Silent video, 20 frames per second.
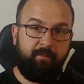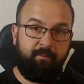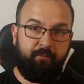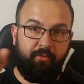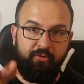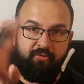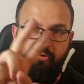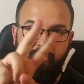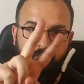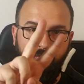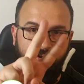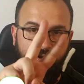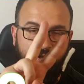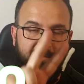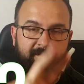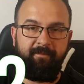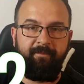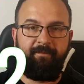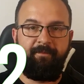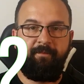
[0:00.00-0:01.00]
Punkt
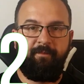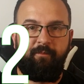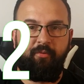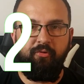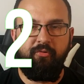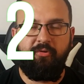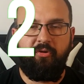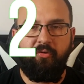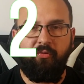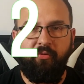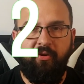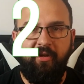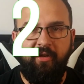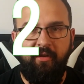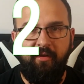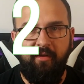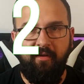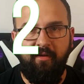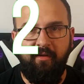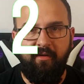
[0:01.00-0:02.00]
drugi. Punkt
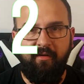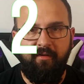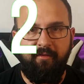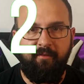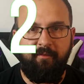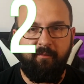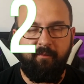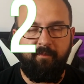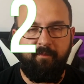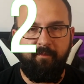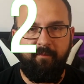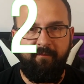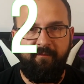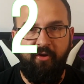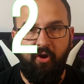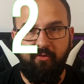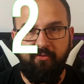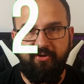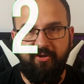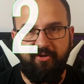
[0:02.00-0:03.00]
drugi e,
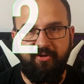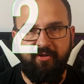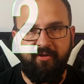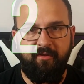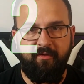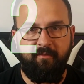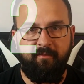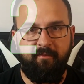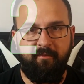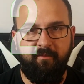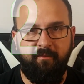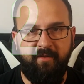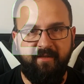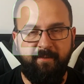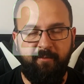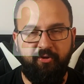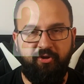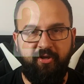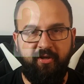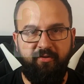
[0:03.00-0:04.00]
wiąże się
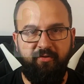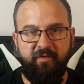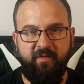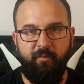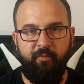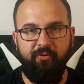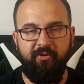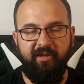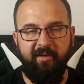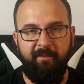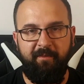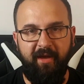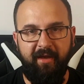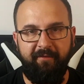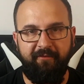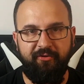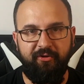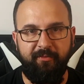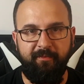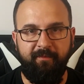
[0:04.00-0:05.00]
bezpośrednio z punktem
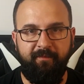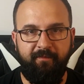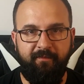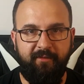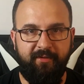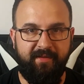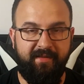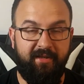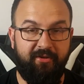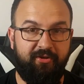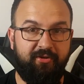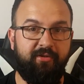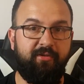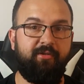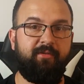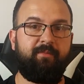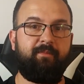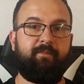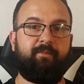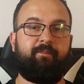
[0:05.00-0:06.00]
pierwszym. To znaczy,
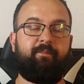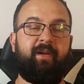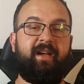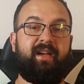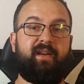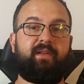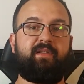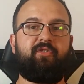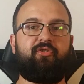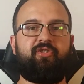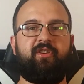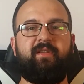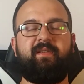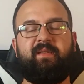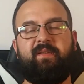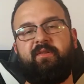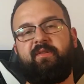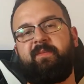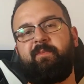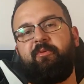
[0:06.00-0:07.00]
bardzo
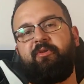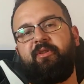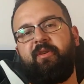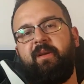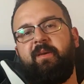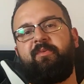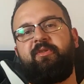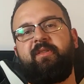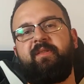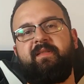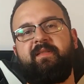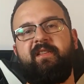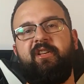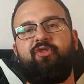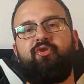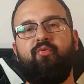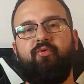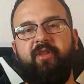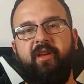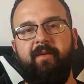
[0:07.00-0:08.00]
często spotykam się z
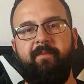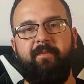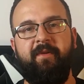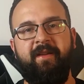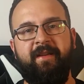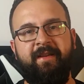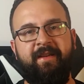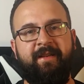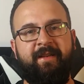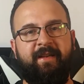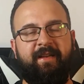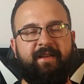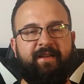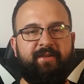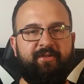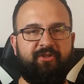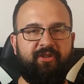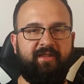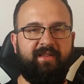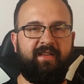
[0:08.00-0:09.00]
zarzutem,
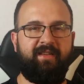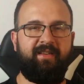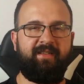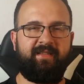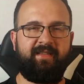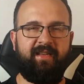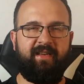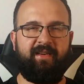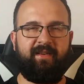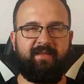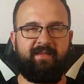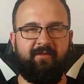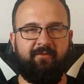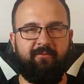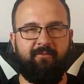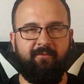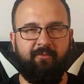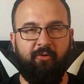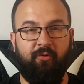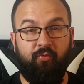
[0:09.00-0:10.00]
e, że tanie serie
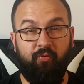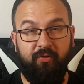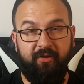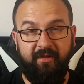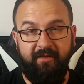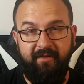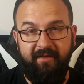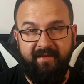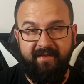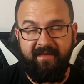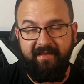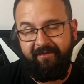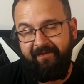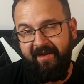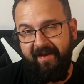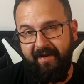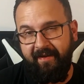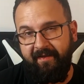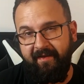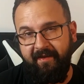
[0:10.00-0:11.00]
są ogólnie nic nie
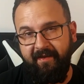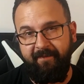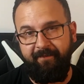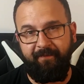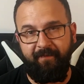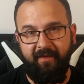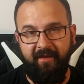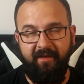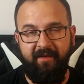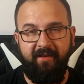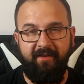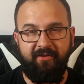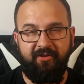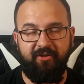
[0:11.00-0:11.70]
warte i